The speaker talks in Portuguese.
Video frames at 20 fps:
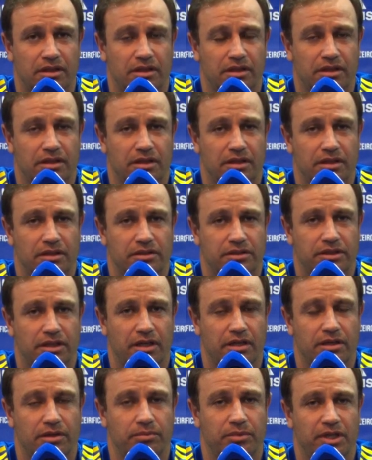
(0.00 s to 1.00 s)
é,
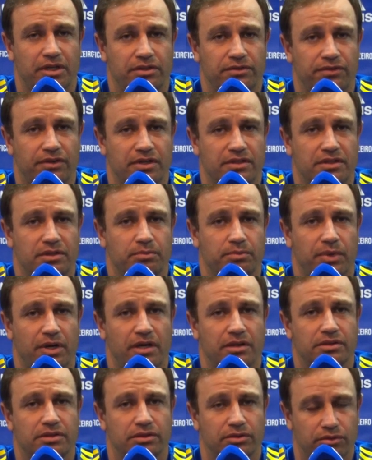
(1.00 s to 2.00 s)
diariamente fazem
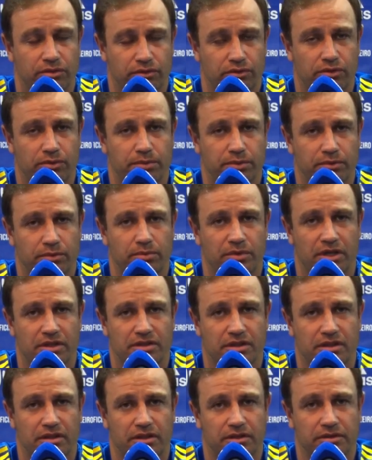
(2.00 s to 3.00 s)
parte do grupo do
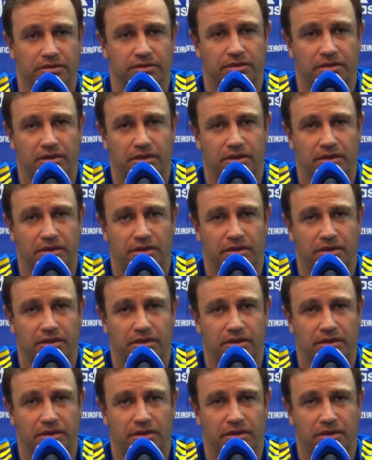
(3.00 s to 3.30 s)
brasileiro.